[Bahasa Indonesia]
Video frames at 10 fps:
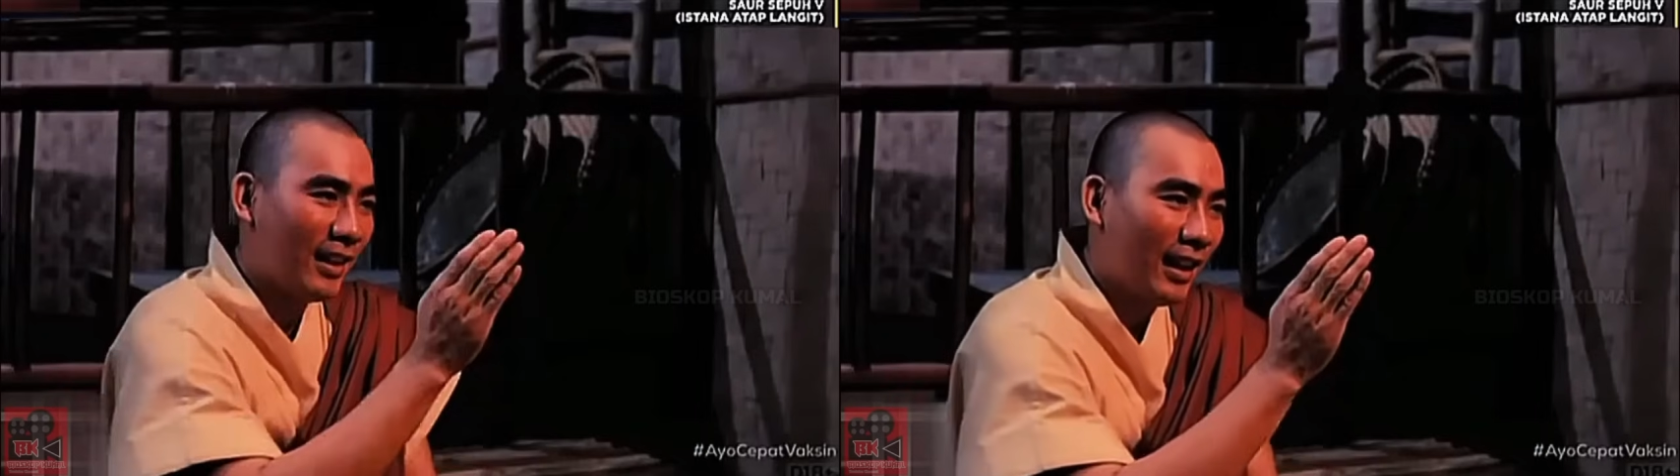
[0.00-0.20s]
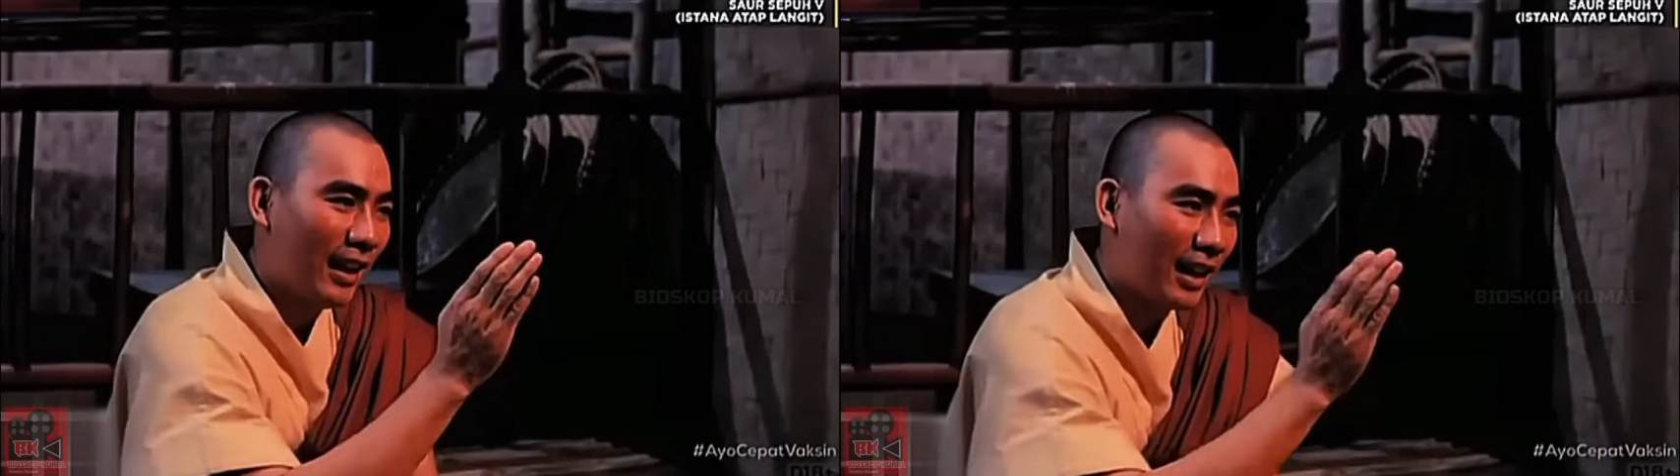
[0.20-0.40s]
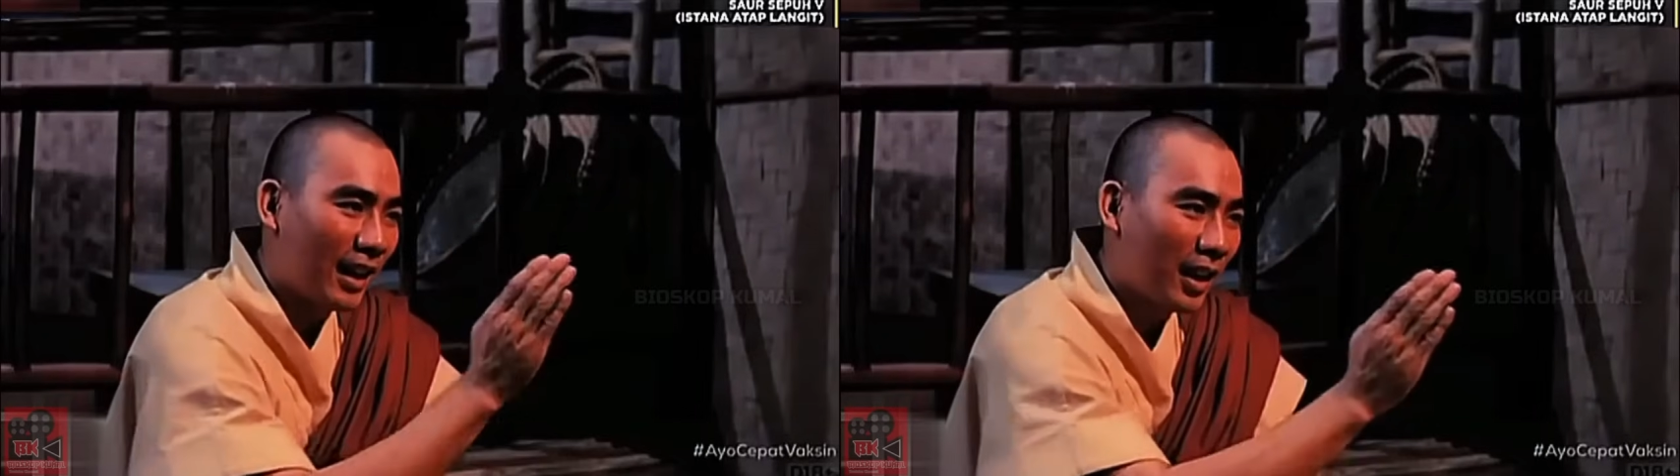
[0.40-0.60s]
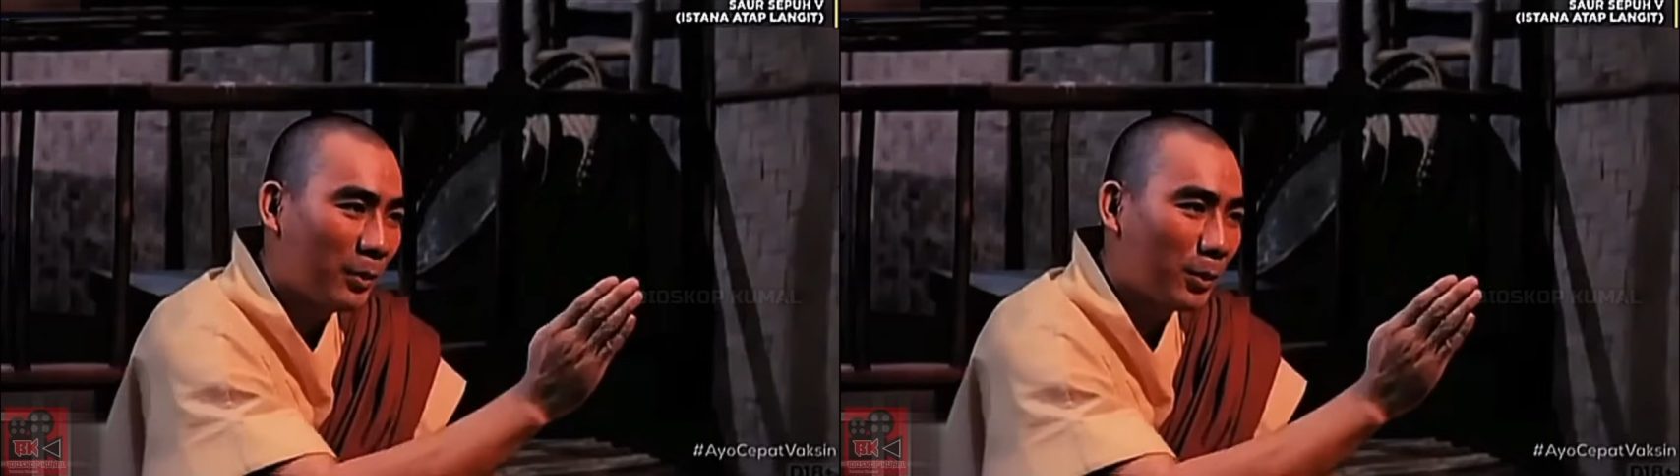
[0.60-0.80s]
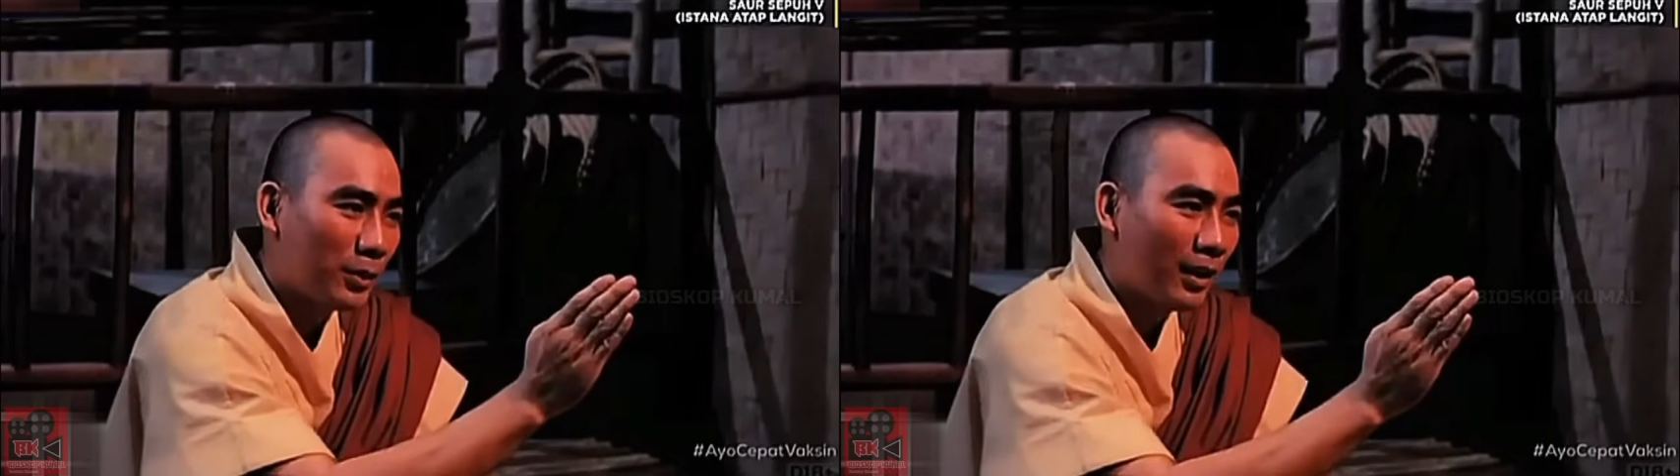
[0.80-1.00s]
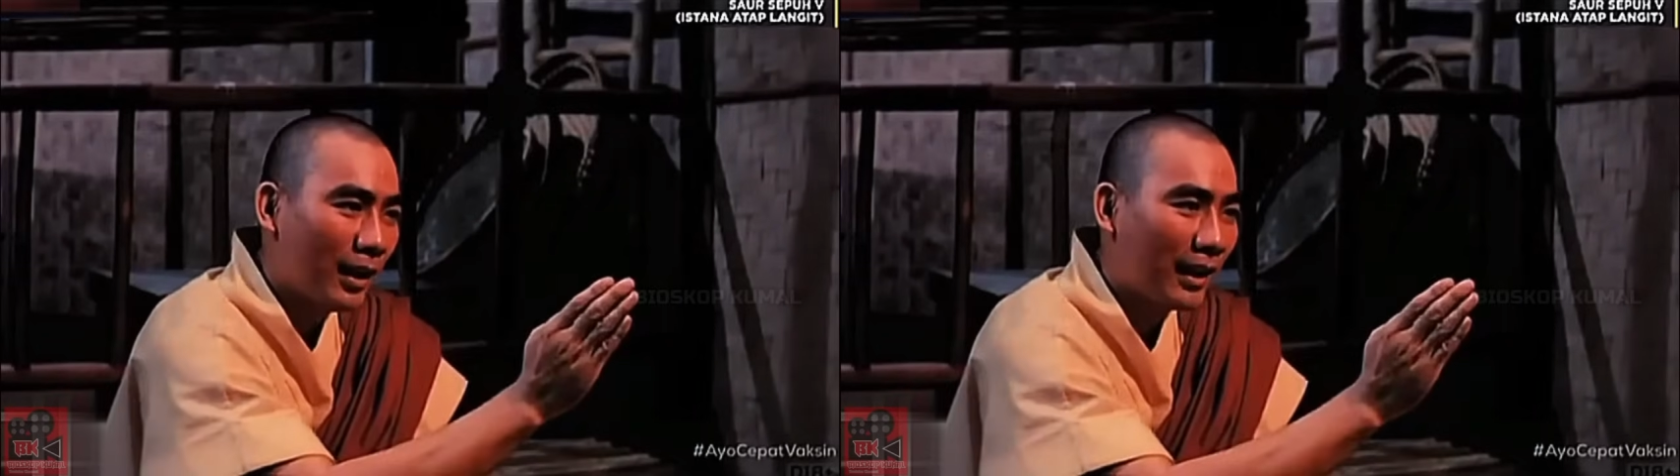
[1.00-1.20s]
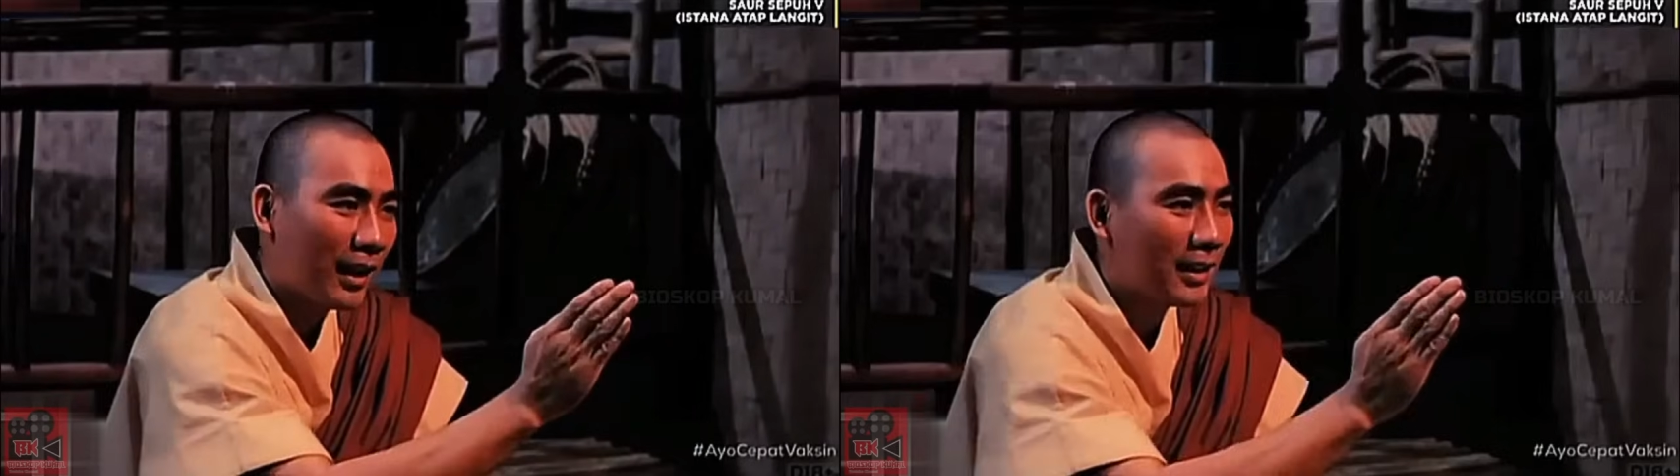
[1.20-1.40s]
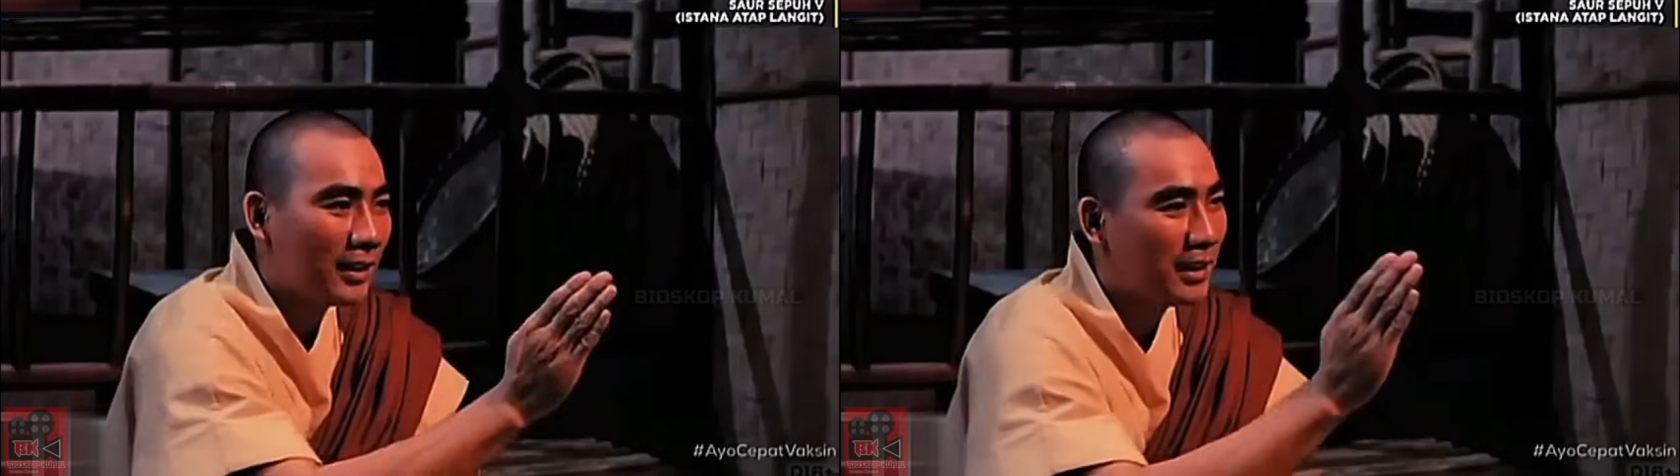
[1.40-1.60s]
Akar ilmu
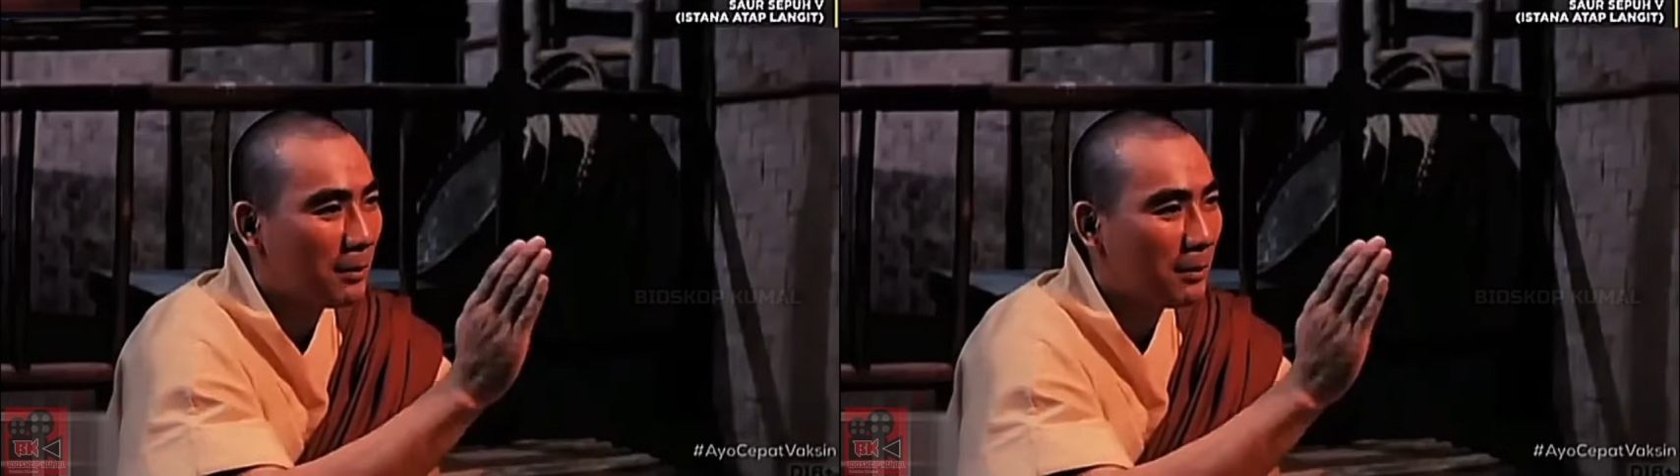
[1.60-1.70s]
adalah